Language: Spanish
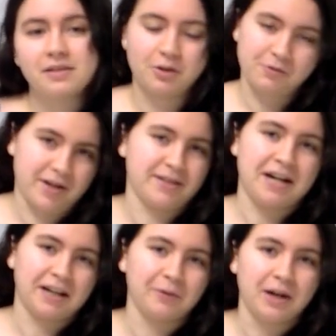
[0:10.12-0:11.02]
solo voy a estar
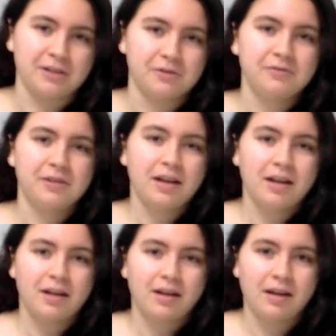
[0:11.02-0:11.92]
aquí un año
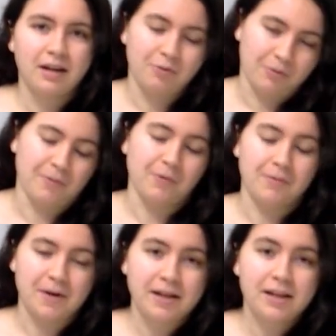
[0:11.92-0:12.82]
y luego me vuelvo a
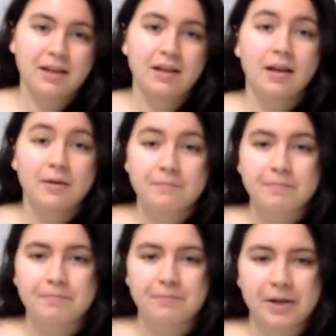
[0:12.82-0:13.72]
Madrid,
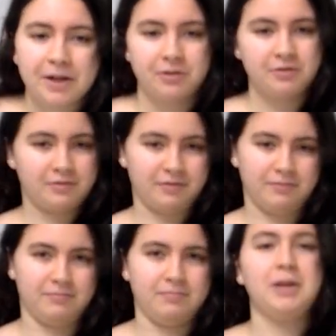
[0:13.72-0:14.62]
pero
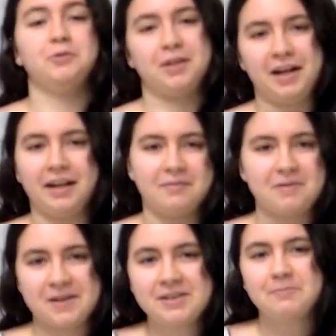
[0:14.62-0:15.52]
me gustaría quedarme
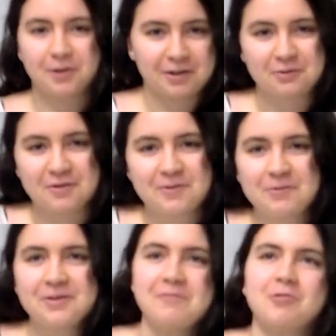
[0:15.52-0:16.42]
más porque SOAS me
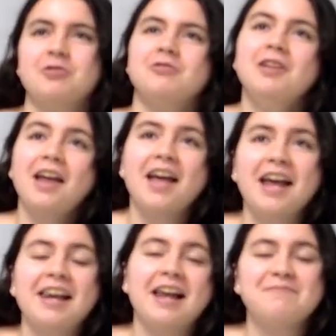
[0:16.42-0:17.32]
gusta mucho.
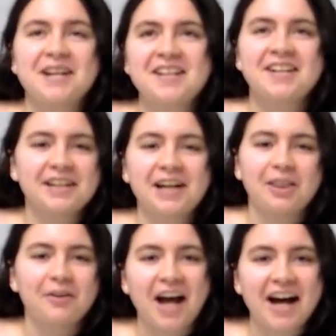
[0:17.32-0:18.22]
El ambiente
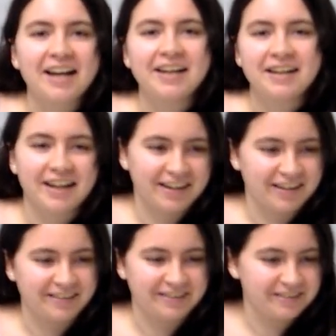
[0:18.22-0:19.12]
internacional,
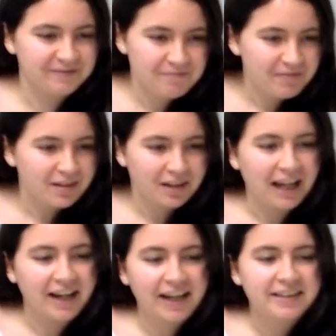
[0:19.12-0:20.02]

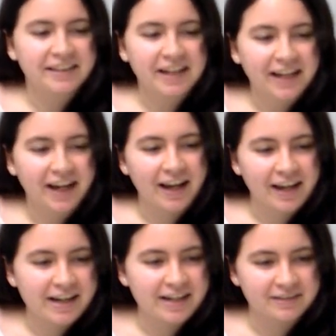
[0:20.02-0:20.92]
la gente que
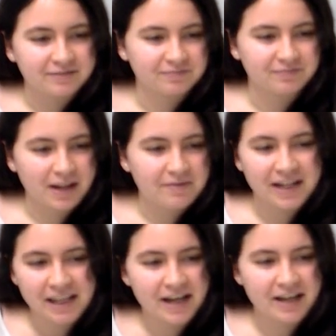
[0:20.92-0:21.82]
hay, la
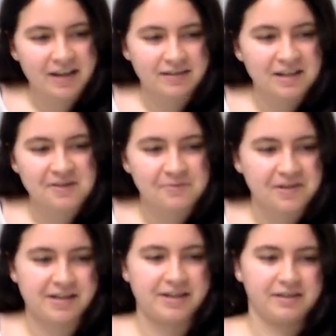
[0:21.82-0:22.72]
variedad es, una
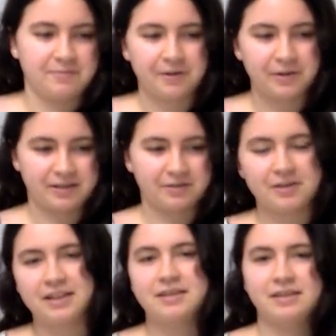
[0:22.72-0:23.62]
de las mejores
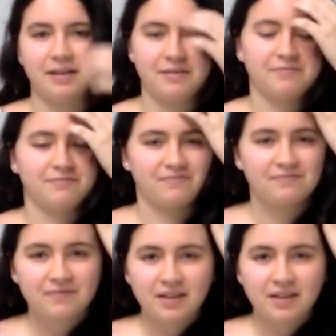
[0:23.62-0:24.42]
cosas em,